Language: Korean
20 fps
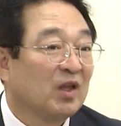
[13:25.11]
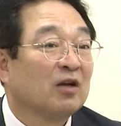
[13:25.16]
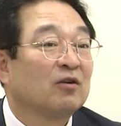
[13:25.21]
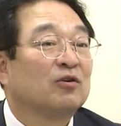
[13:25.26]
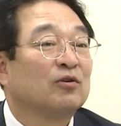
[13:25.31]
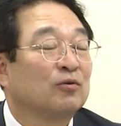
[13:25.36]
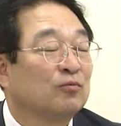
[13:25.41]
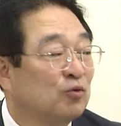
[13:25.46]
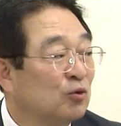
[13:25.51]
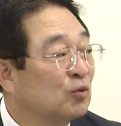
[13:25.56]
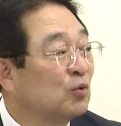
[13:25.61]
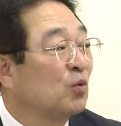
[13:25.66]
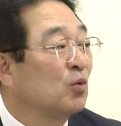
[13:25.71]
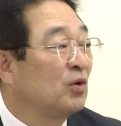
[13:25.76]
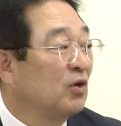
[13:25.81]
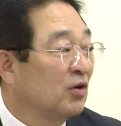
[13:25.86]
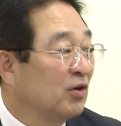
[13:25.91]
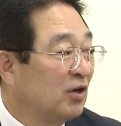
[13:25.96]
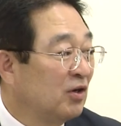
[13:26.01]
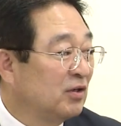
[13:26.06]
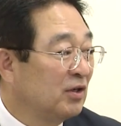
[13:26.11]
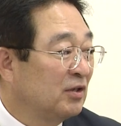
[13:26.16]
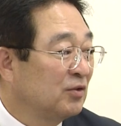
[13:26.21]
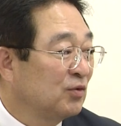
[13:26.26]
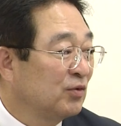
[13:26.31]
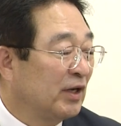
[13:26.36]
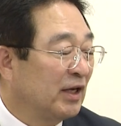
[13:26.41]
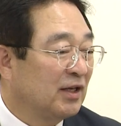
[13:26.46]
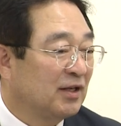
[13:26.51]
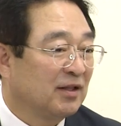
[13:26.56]
그 국도로 연결될
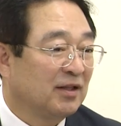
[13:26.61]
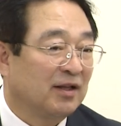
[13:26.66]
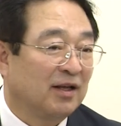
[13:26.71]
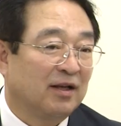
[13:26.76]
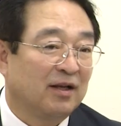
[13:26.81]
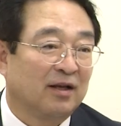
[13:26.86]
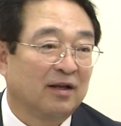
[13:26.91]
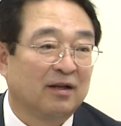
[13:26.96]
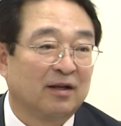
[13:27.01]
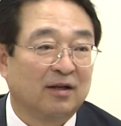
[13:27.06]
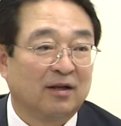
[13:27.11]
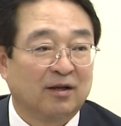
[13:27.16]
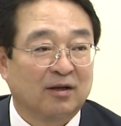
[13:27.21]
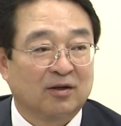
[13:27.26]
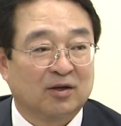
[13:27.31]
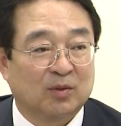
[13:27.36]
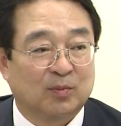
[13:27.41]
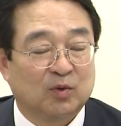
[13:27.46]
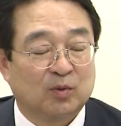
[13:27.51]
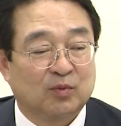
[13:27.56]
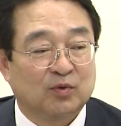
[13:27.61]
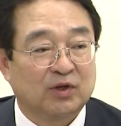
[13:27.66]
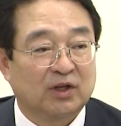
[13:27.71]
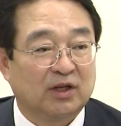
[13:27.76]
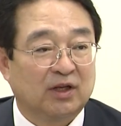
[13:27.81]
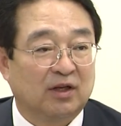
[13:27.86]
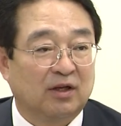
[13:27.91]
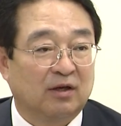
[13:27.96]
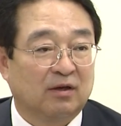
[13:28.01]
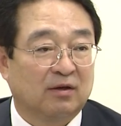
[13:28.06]
수가 있는데 그
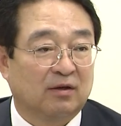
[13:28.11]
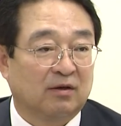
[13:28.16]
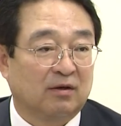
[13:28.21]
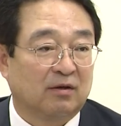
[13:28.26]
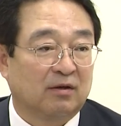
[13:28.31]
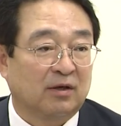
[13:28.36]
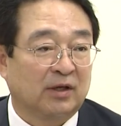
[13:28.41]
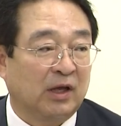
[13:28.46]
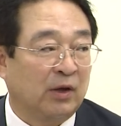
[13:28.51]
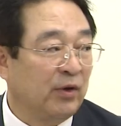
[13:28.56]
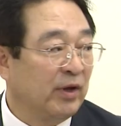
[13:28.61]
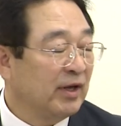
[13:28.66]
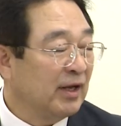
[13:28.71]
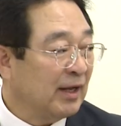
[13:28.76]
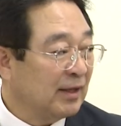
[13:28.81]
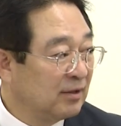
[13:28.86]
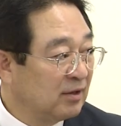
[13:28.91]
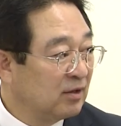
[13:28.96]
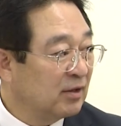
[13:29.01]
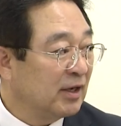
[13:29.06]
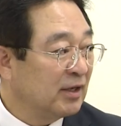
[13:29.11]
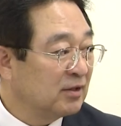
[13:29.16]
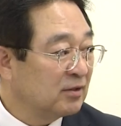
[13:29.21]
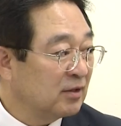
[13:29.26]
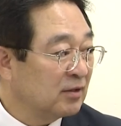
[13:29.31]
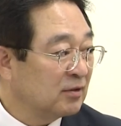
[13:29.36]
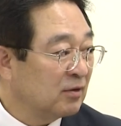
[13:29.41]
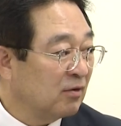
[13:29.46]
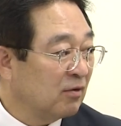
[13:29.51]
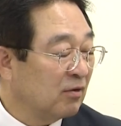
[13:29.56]
부분이 그 계획에 안 들어가
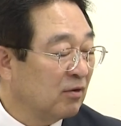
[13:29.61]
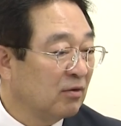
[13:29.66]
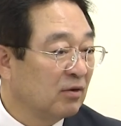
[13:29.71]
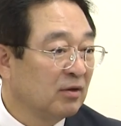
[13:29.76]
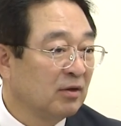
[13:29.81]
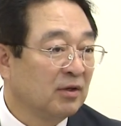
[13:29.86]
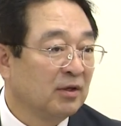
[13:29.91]
있어서